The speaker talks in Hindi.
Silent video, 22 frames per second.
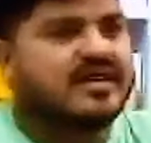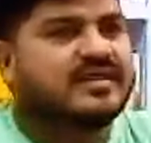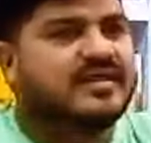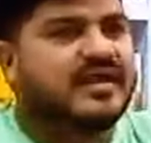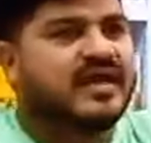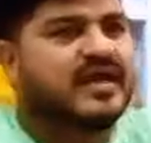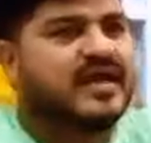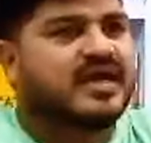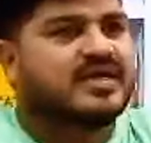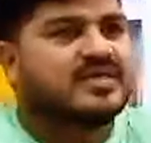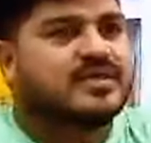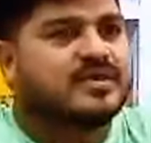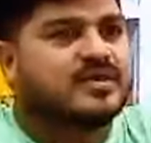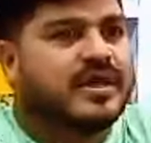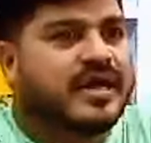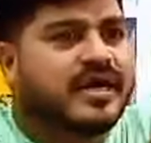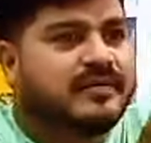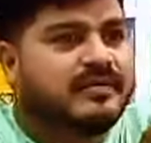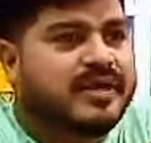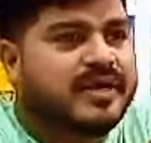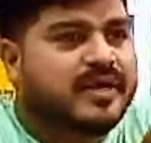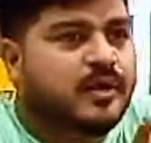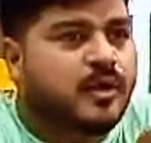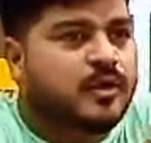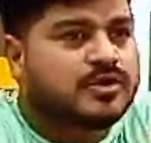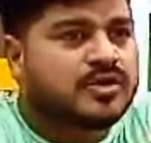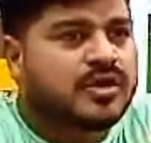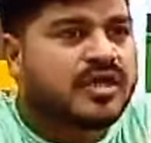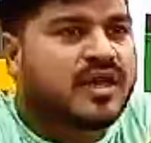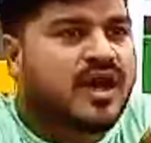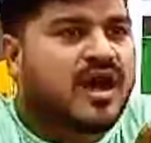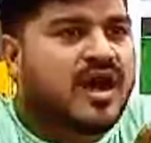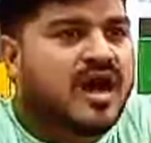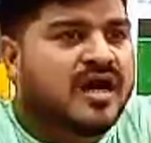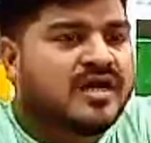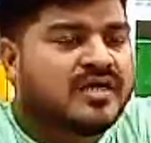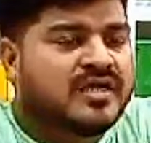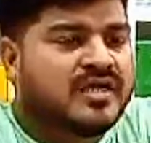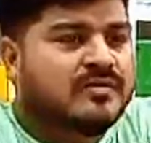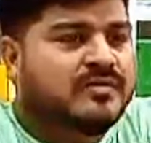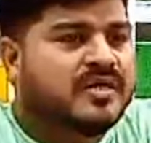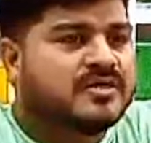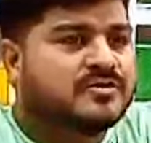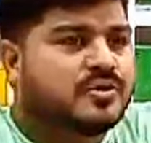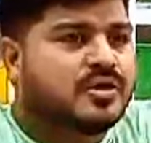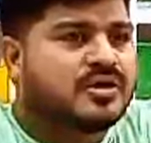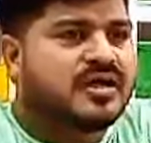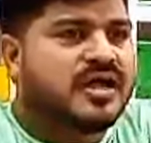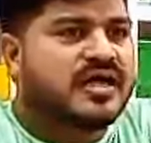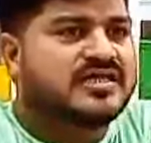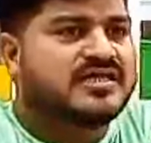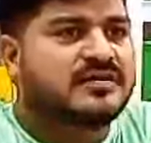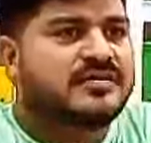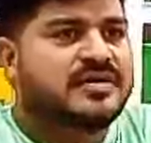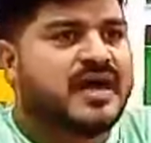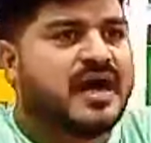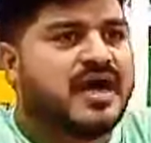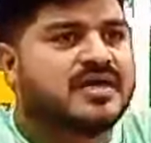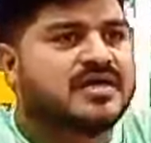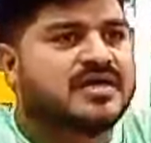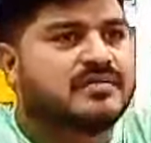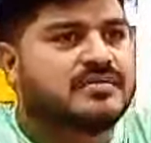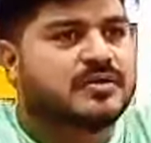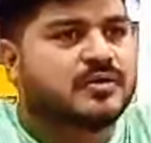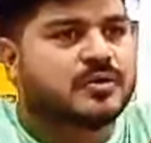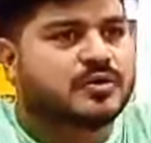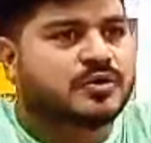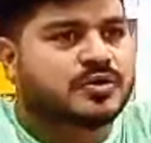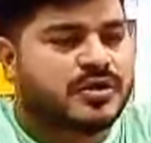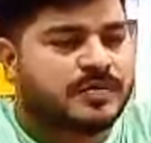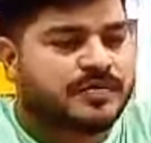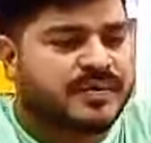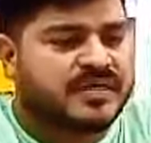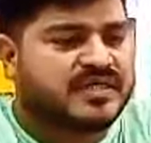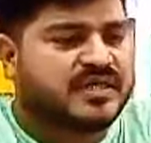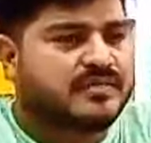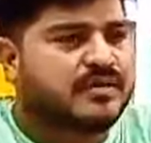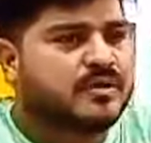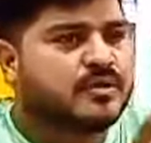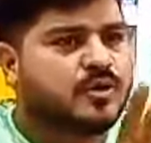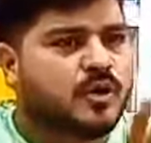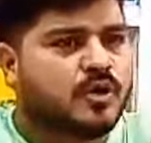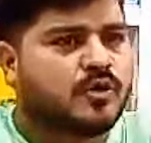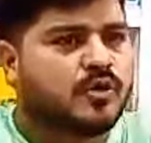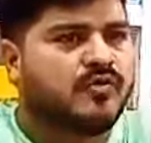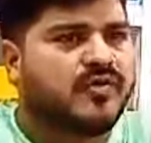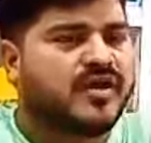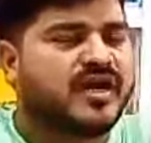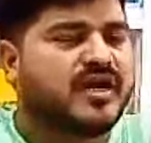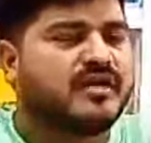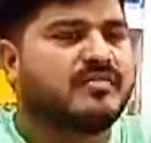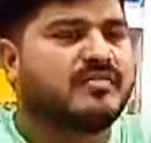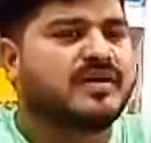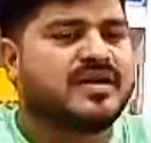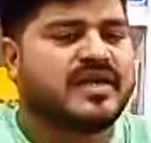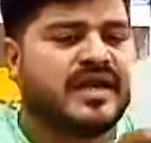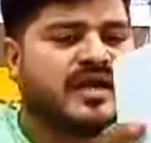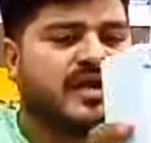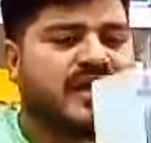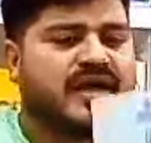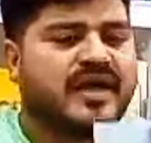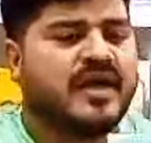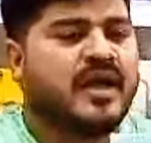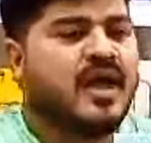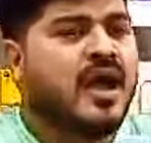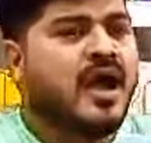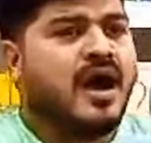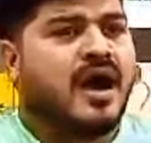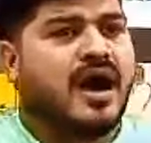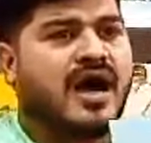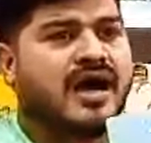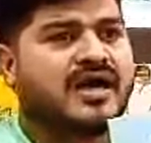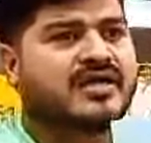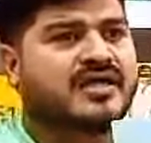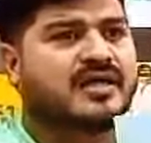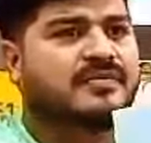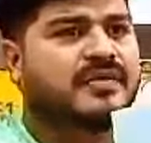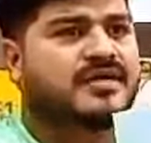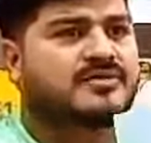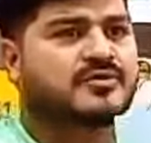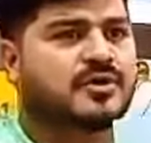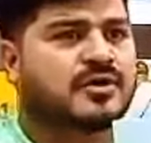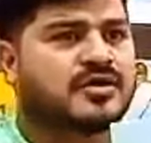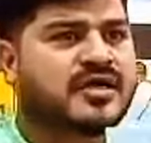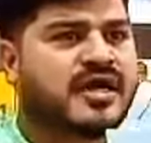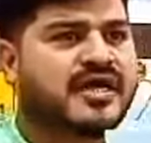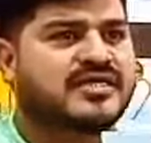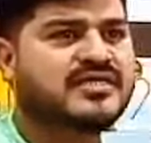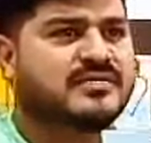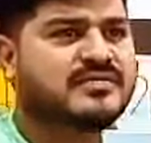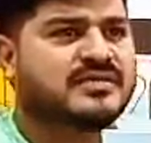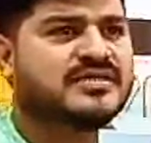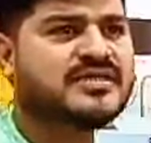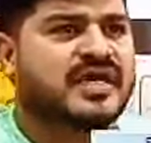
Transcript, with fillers: लगा दिया है रेडमी नोट तेरह आठ जीबी एक सौ अट्ठाईस जीबी आठ जीबी दो सौ छप्पन जीबी दोनों वेरियंट मिल जाएंगे आठ जीबी एक सौ अट्ठाईस